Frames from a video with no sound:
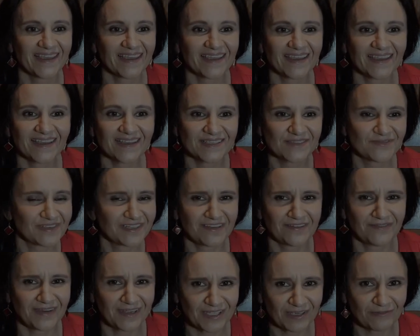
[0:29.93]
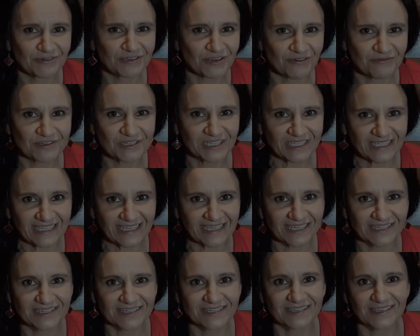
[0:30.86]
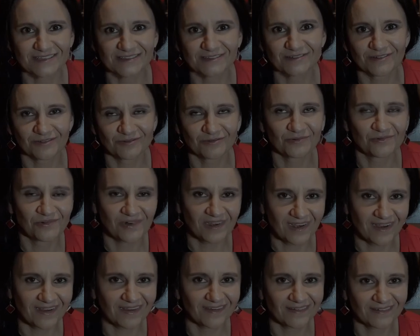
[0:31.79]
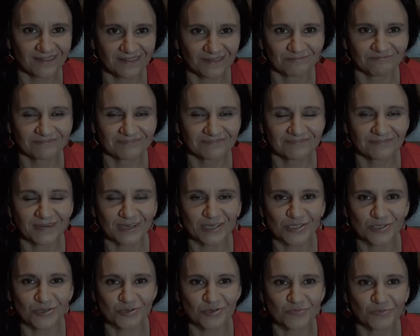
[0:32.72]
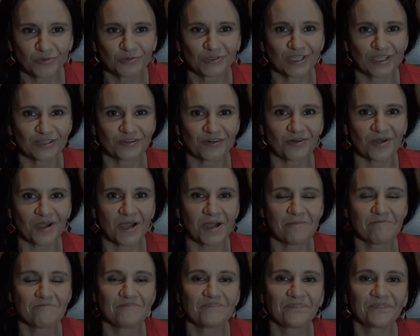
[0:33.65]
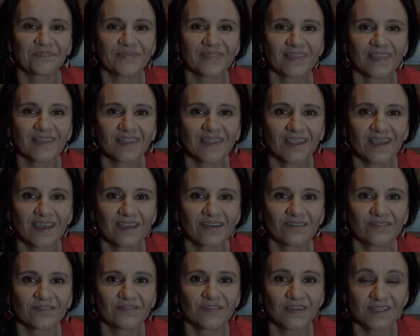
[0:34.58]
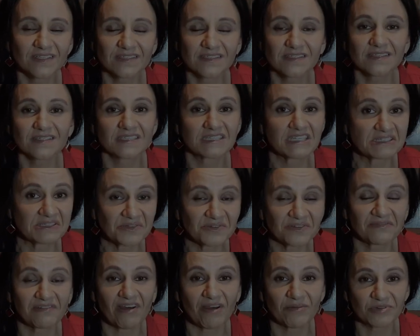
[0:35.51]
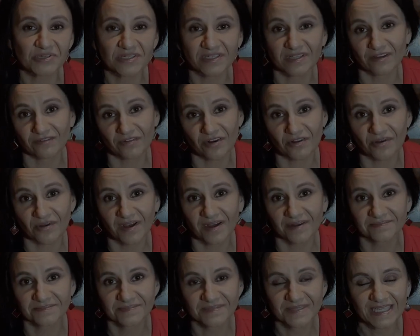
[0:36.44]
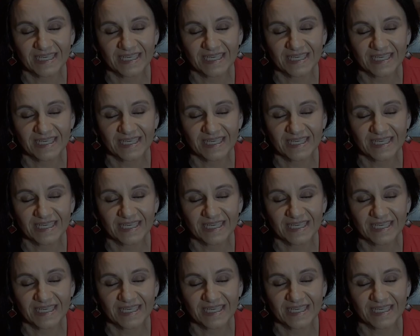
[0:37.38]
E, z wydawaniem książek też jest to długa i bardzo żmudna droga, e, więc zdecydowałam się na vloga.